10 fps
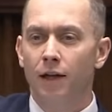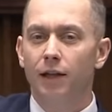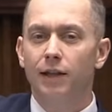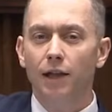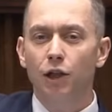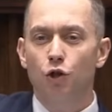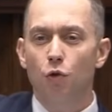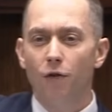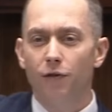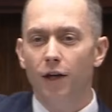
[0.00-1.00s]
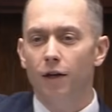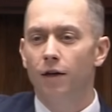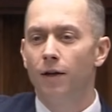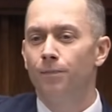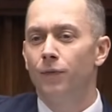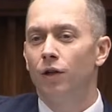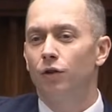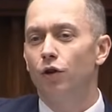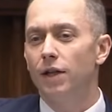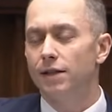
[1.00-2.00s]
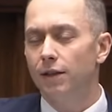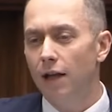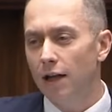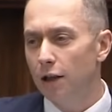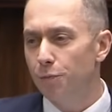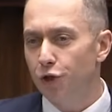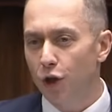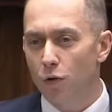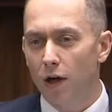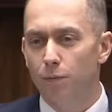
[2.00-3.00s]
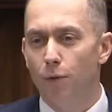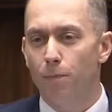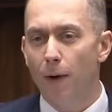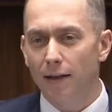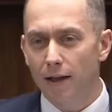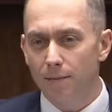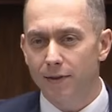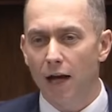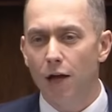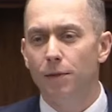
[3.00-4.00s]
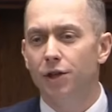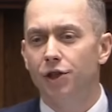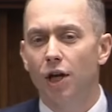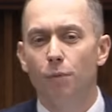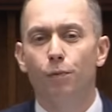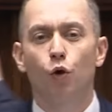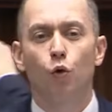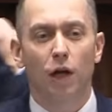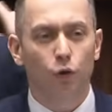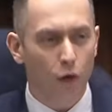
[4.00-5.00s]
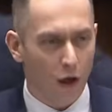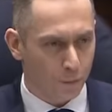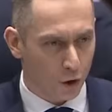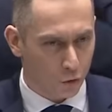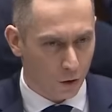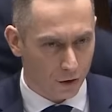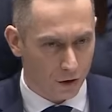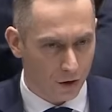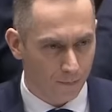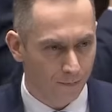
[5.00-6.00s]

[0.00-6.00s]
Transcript: I taki człowiek to jest idealny przykład, bo panem zajmie się prokuratura w przyszłości.